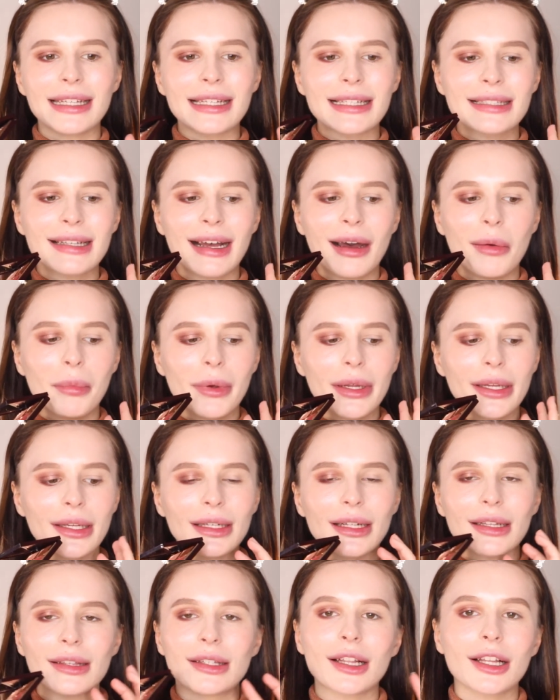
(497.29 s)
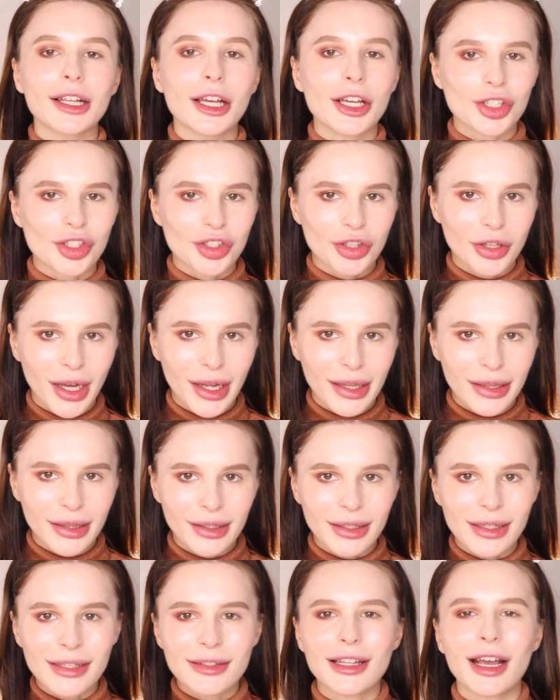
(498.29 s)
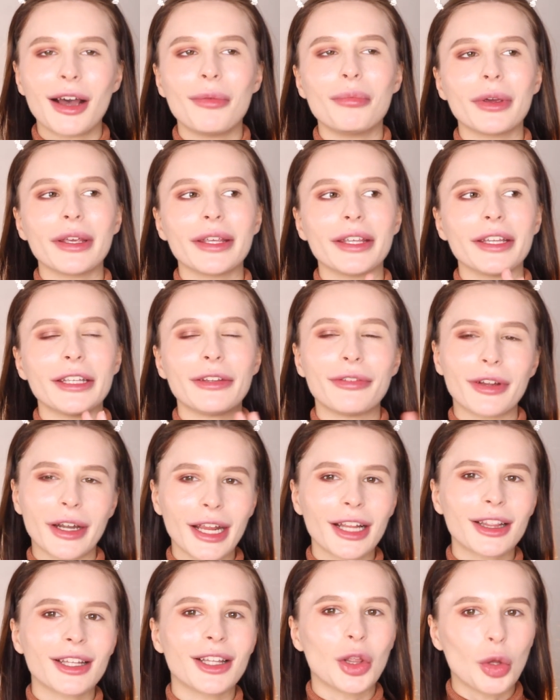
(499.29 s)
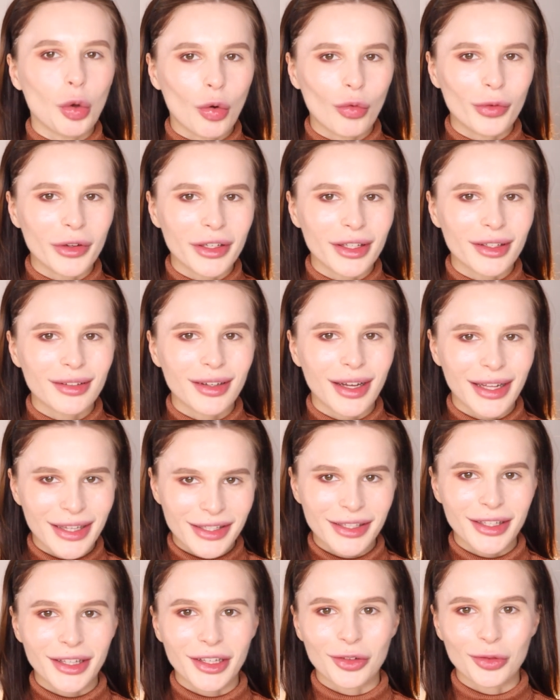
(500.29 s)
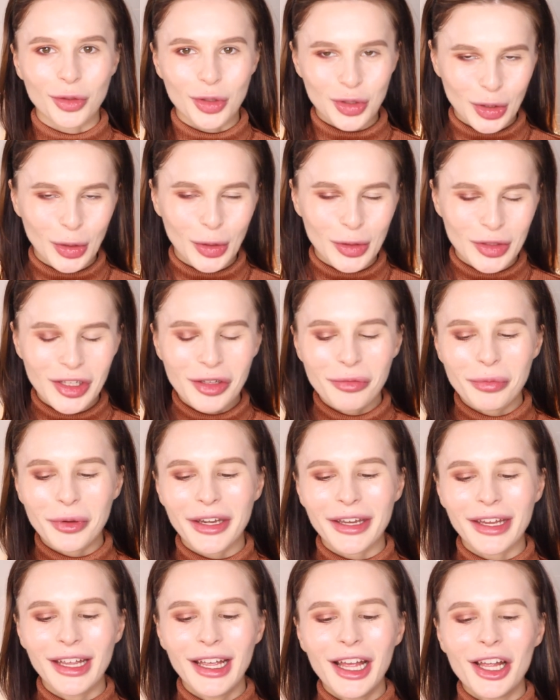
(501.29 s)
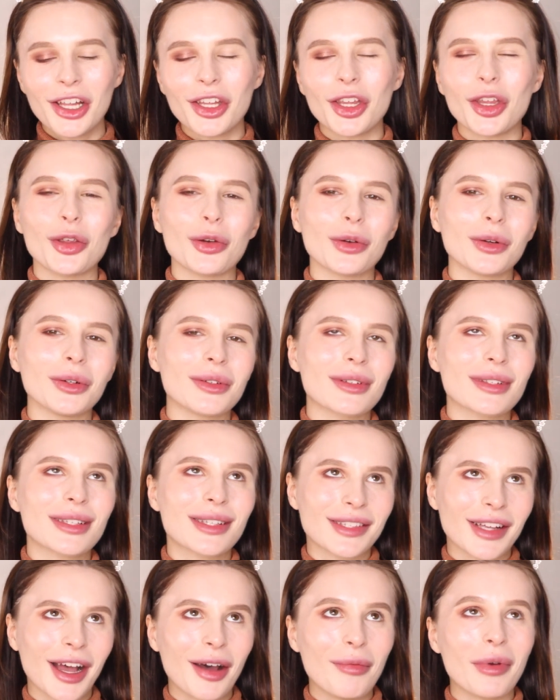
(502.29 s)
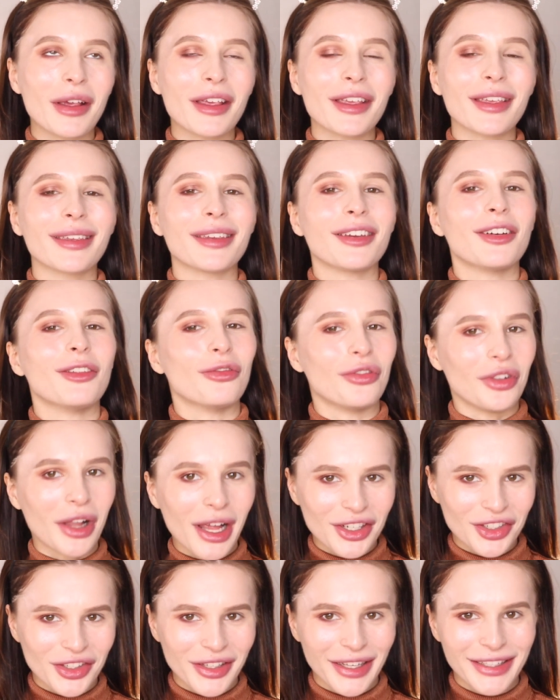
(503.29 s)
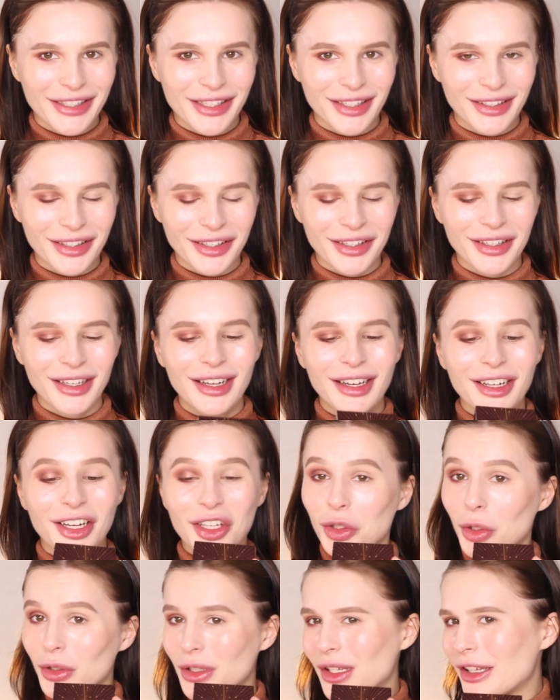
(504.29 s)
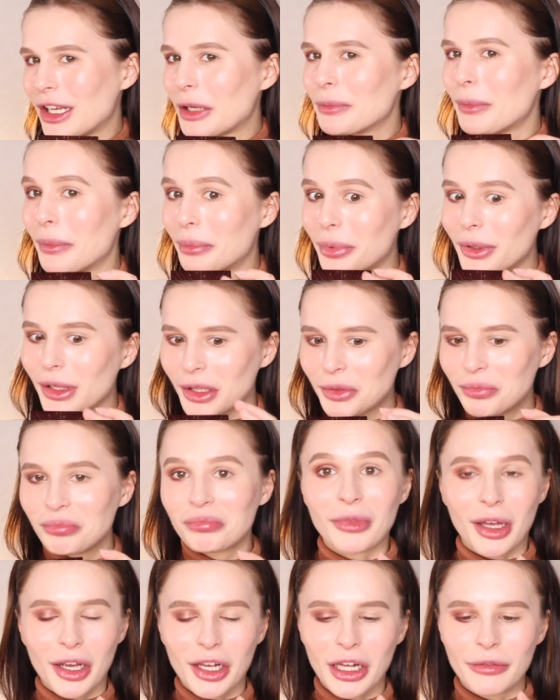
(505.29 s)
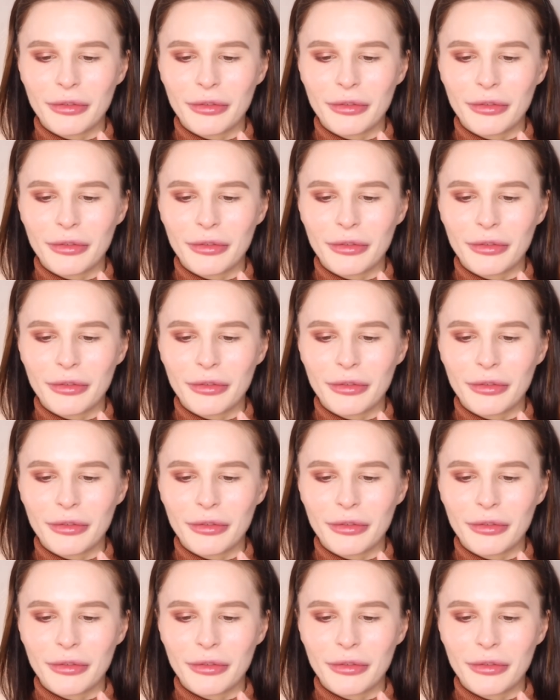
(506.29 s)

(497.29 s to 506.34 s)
и самый долгожданный, самый невероятно новый оттенок от Шарлот Тилбери, ее самый влажный оттенок – который когда-либо был, так